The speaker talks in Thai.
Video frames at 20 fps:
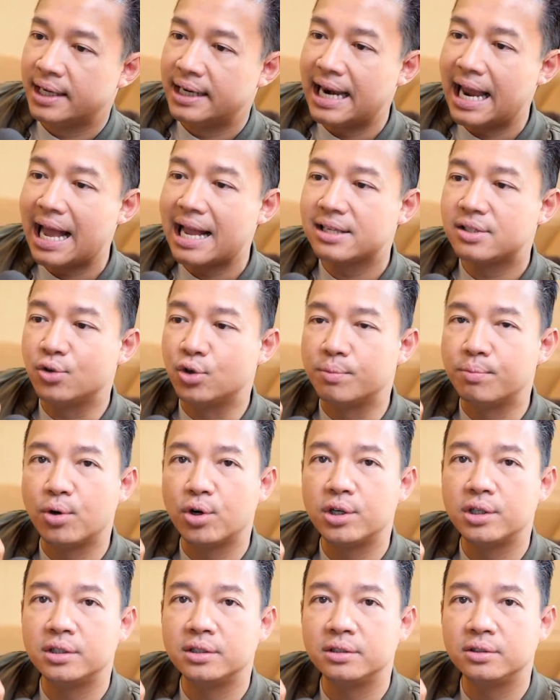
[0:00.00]
ล่าสุดบน
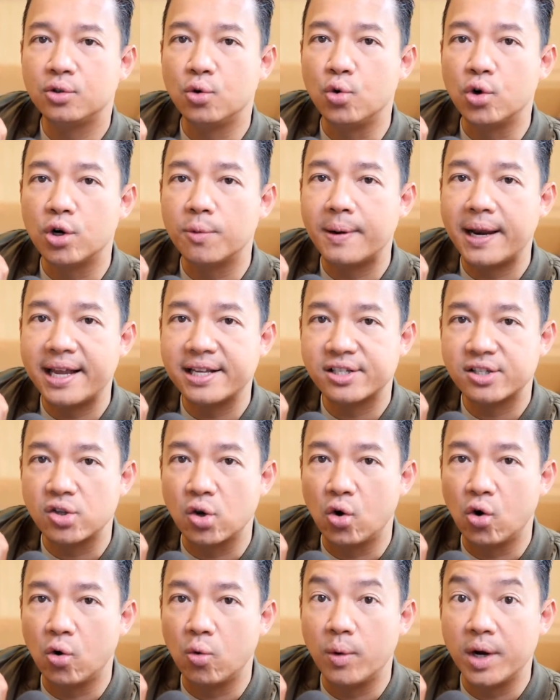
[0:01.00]
Google Play
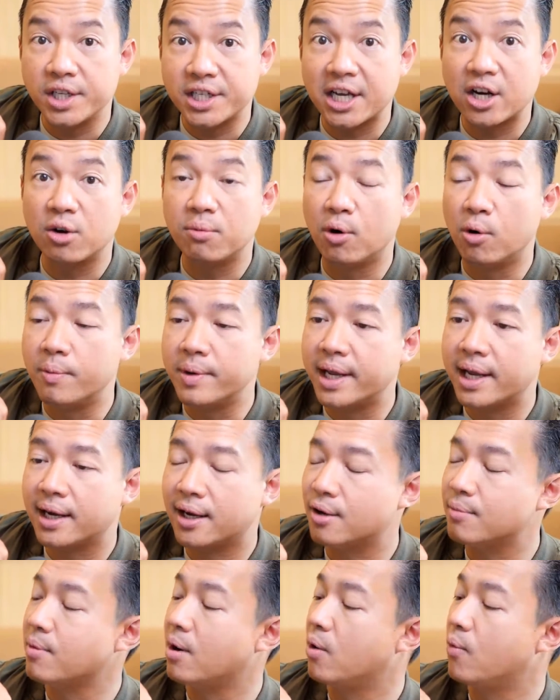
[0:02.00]
Store เวอร์ชันของผมเนี่ย
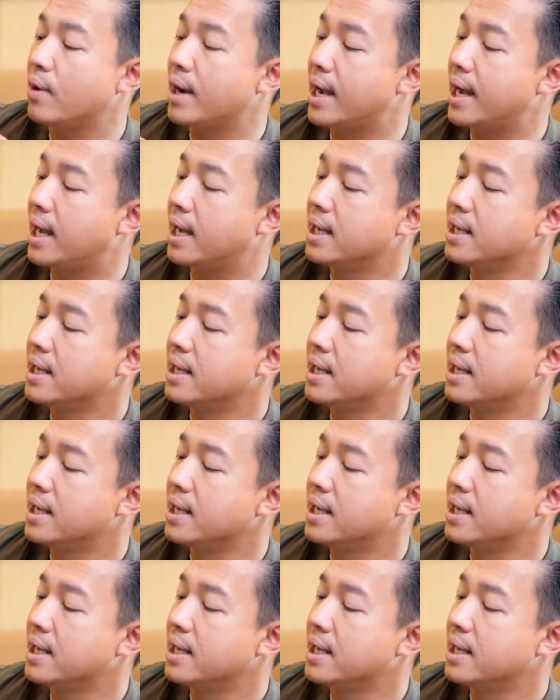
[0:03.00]
เขาบอกว่า